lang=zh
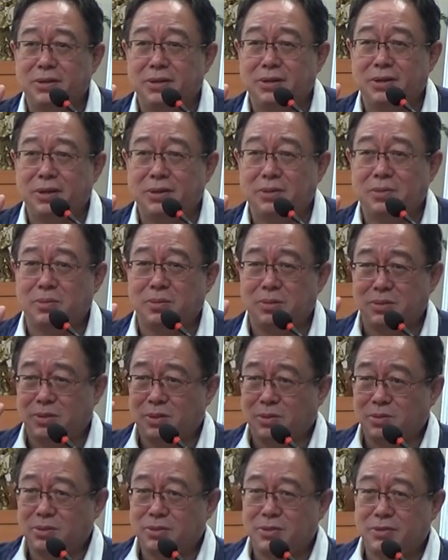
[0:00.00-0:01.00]
哎，我
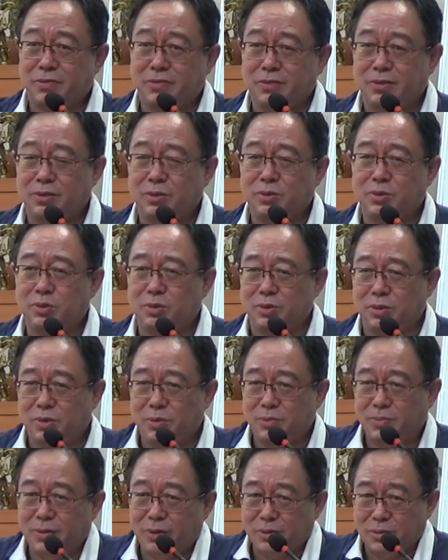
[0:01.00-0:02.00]
到师傅那去
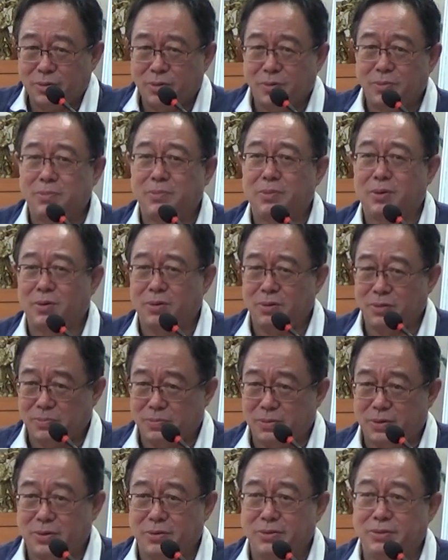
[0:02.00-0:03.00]
又没有红包，又
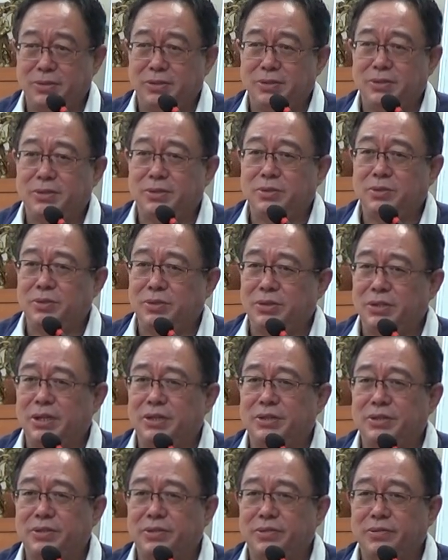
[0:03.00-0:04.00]
不好意思去
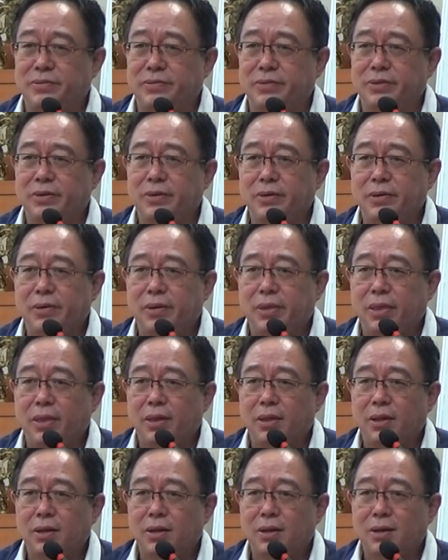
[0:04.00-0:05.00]
见师傅。
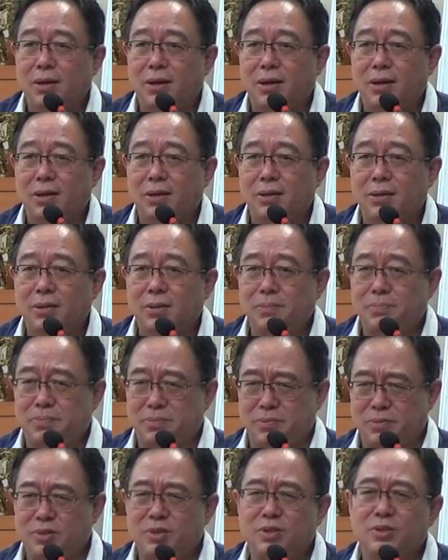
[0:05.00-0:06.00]
啊，那
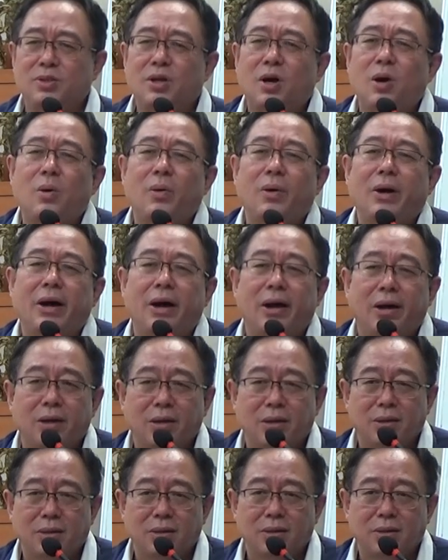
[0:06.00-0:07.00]
不是道啊！
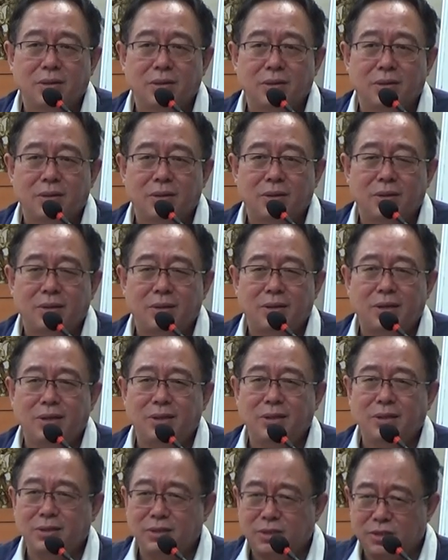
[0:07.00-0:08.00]
那
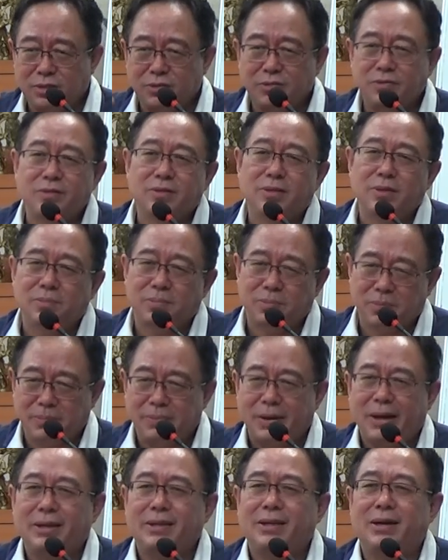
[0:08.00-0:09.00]
那个师傅你不
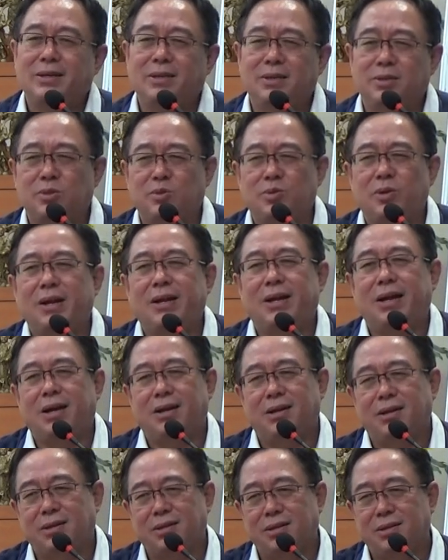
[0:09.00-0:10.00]
拜他也算
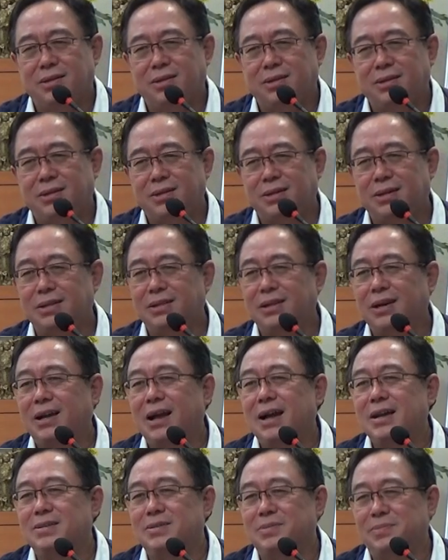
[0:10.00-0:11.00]
了，你跟他
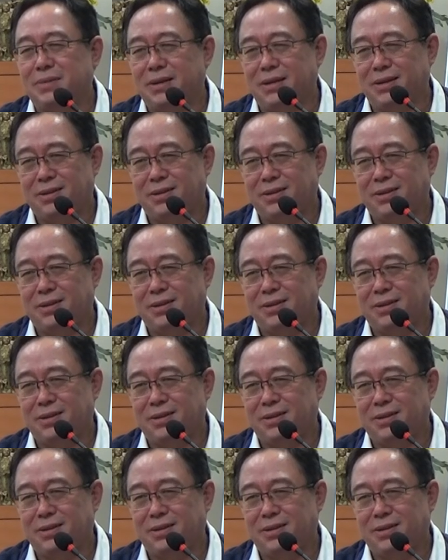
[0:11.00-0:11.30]
干什么？